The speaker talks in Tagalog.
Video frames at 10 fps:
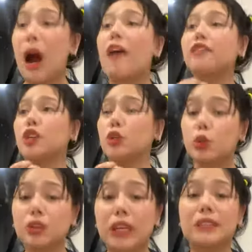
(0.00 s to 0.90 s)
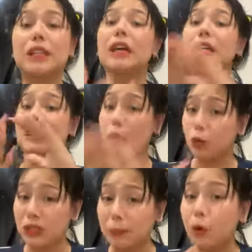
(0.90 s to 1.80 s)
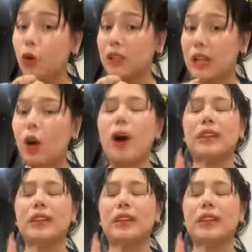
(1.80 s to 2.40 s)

After two days, kinausap mo ulit ako